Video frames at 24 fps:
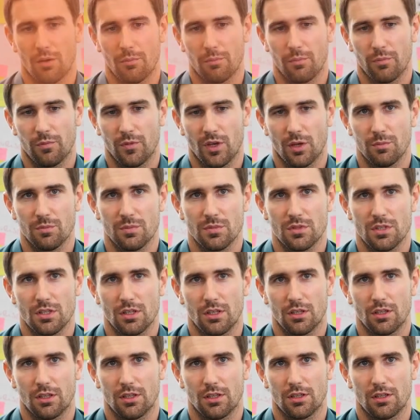Wir haben
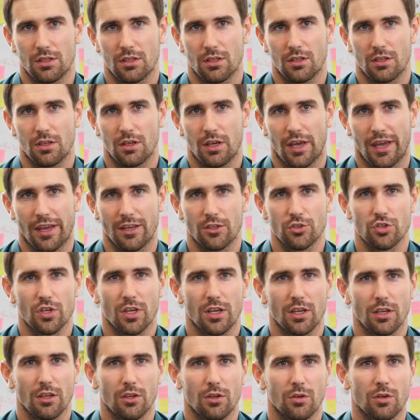sicherlich äh,
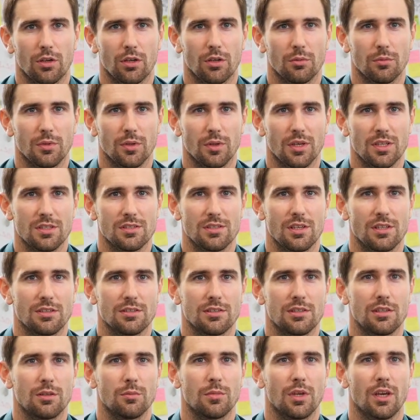Einschränkungen im
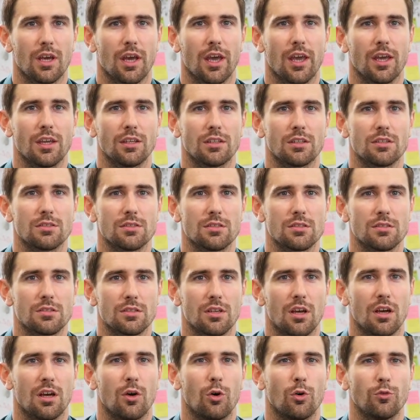gesetzlichen Bereich, dass es
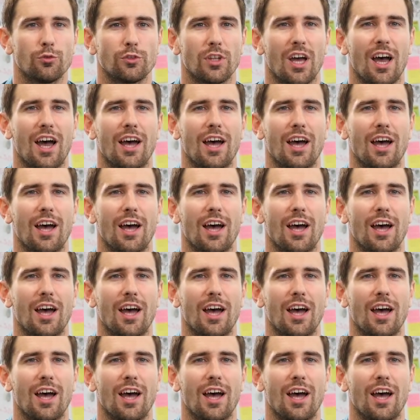äh, oft